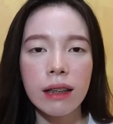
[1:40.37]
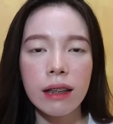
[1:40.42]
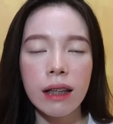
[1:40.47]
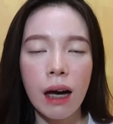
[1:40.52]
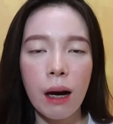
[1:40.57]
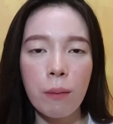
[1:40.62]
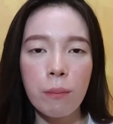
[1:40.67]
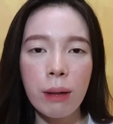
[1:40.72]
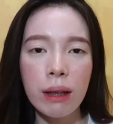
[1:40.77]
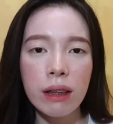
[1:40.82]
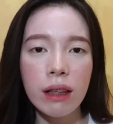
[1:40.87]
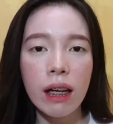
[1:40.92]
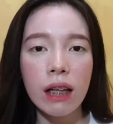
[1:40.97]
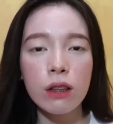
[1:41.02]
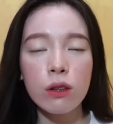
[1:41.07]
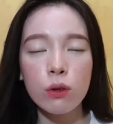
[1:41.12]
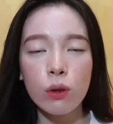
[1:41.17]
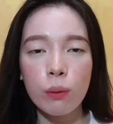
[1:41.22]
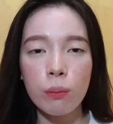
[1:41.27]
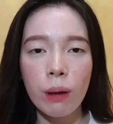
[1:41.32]
na matry
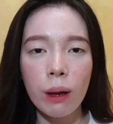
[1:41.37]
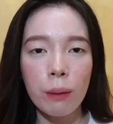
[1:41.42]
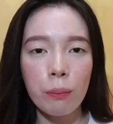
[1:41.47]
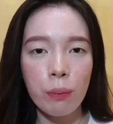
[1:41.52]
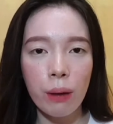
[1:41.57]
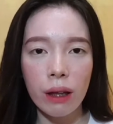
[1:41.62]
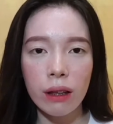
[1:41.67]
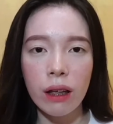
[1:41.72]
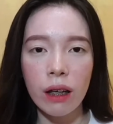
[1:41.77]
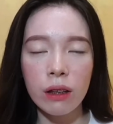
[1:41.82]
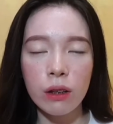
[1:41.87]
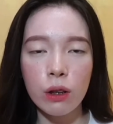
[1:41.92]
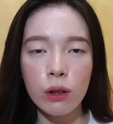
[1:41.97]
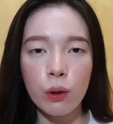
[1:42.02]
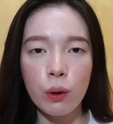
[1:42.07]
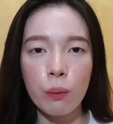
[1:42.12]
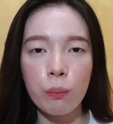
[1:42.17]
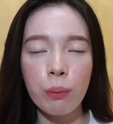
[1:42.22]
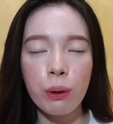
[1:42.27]
nyo to mga product na to.